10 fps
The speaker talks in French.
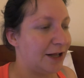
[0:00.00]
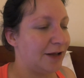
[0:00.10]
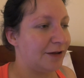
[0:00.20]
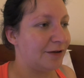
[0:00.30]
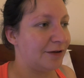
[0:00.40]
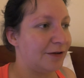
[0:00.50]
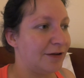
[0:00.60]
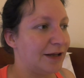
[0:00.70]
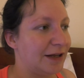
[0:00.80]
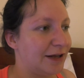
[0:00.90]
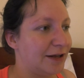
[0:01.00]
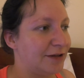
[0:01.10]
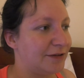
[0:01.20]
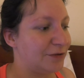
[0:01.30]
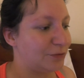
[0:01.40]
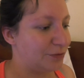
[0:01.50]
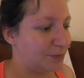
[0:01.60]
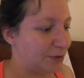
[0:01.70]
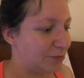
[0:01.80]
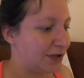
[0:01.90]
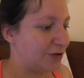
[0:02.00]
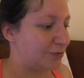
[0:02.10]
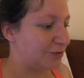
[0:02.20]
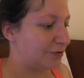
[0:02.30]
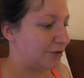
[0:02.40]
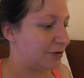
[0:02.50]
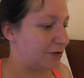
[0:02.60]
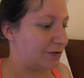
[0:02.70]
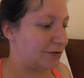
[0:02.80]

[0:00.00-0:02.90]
Euh, elle était toute mimi, toute... Euh,